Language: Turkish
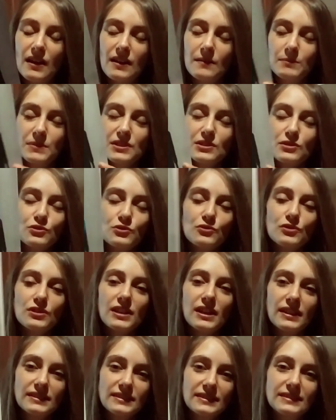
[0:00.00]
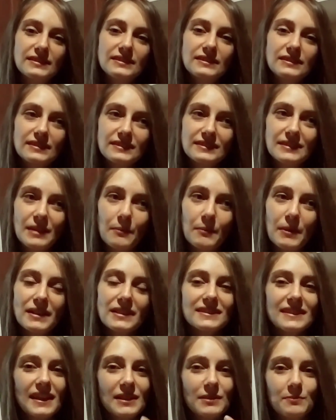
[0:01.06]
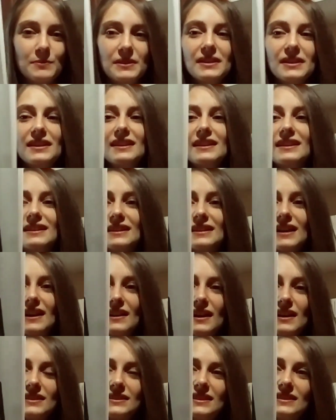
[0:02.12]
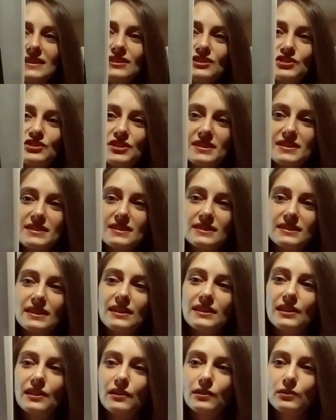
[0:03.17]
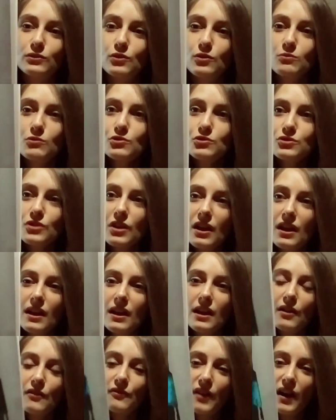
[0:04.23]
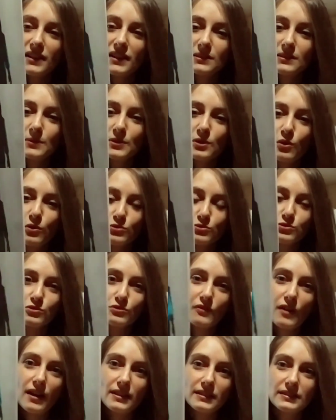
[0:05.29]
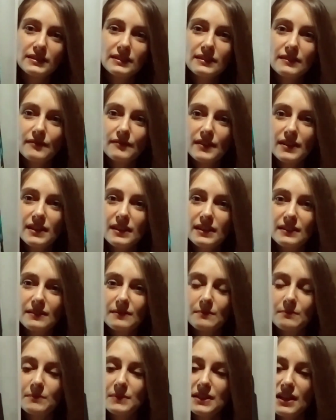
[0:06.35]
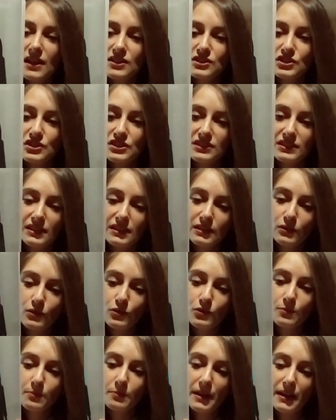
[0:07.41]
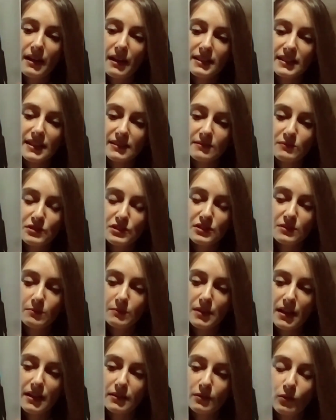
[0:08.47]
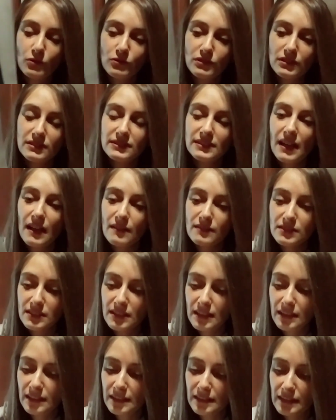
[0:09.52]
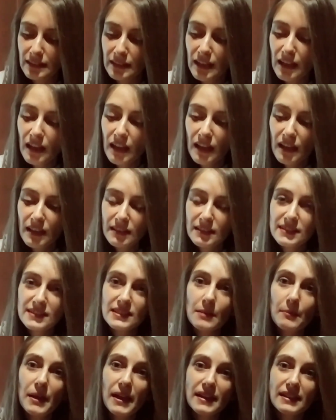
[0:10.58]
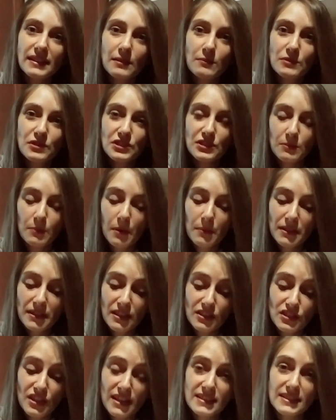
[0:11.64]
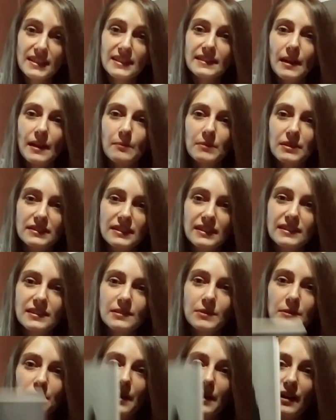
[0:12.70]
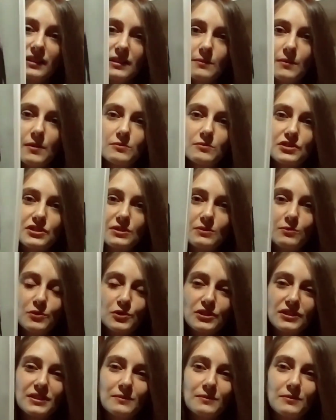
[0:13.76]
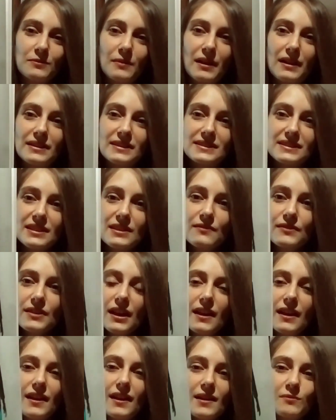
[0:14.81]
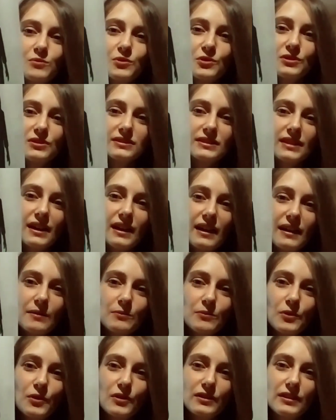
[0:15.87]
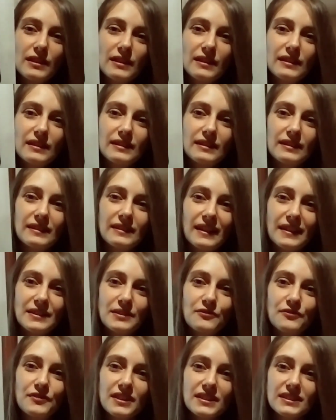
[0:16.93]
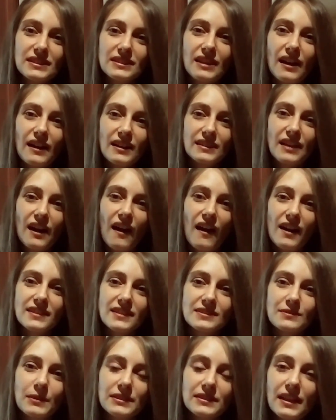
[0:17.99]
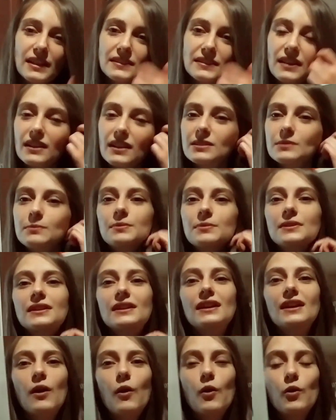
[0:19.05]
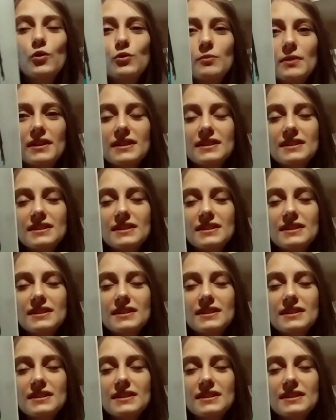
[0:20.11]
bir sürü kadın demek tek bir e, karakterin içerisinde yer alıyormuş. Farklı bir konusu vardı ve birkaç kişi de görüp merak etmiştim. Yani onların tavsiyeleriyle isteme eklemiştim ama geçen seneden beri dediğim gibi alamamıştım bu kitabı maalesef. Bu yılda böyle hani fiyatı daha da artmadan alıp okumayı